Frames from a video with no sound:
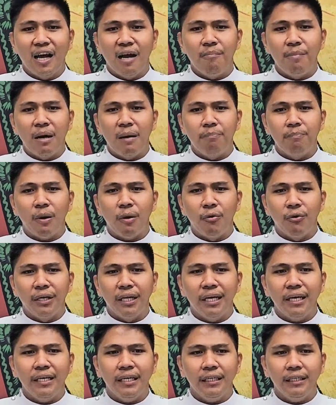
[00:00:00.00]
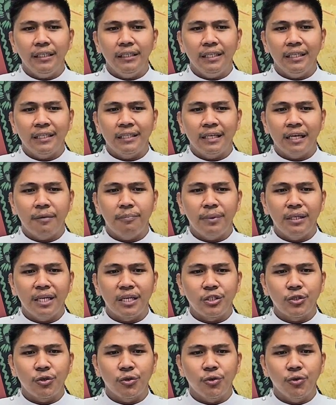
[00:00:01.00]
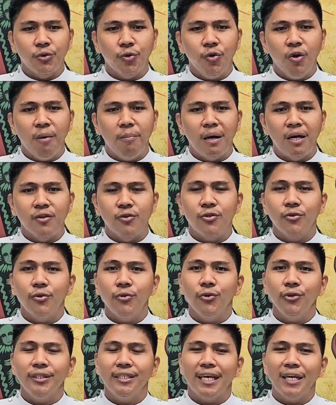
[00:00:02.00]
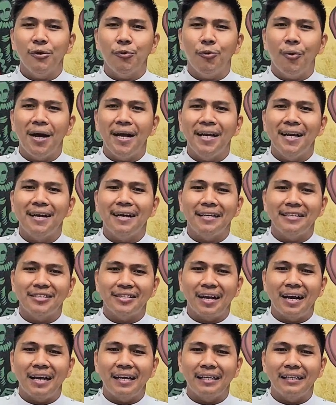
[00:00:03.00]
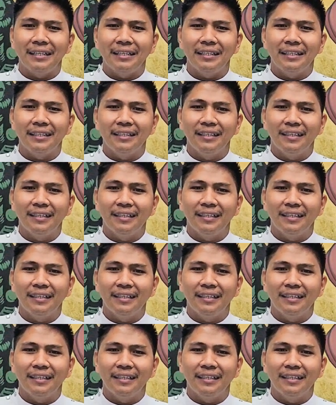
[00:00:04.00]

amang pauneg iti determinasyon ko amang surut ken kuana kasari.